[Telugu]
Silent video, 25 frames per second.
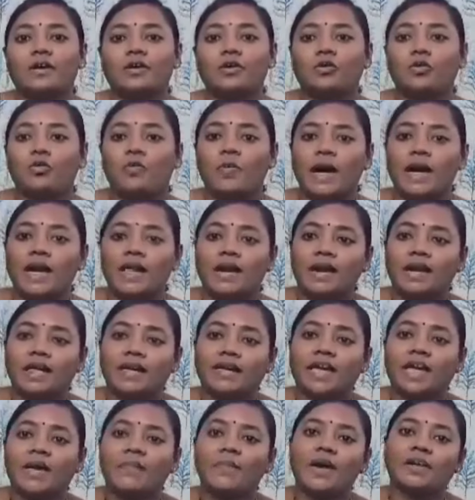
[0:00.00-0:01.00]
నువ్వు
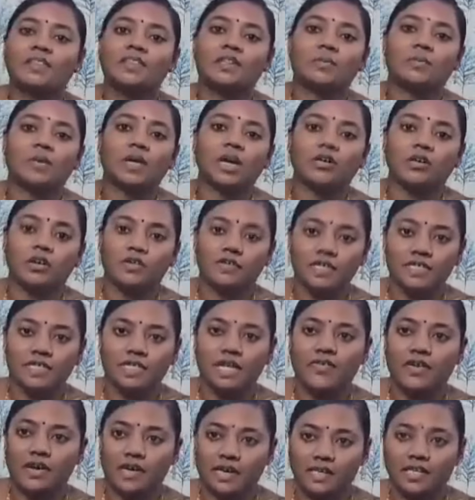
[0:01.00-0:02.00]
మహిళలకు ఏమాత్రం
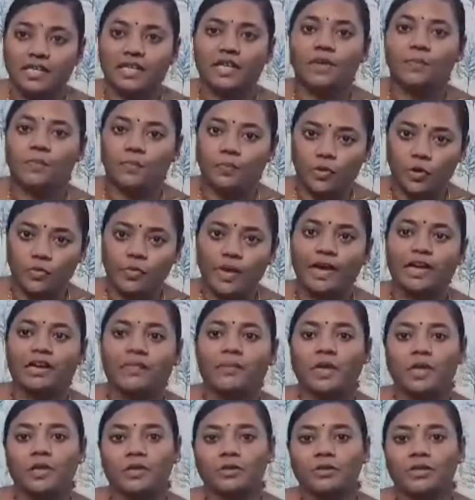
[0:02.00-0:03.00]
గౌరవిస్తావు అనేది ఇప్పుడు
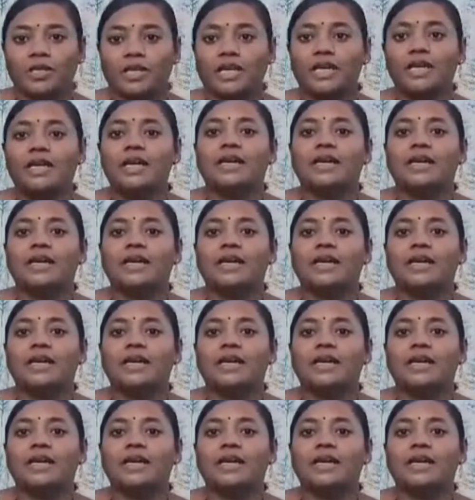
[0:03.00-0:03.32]
బయటపడుతుంది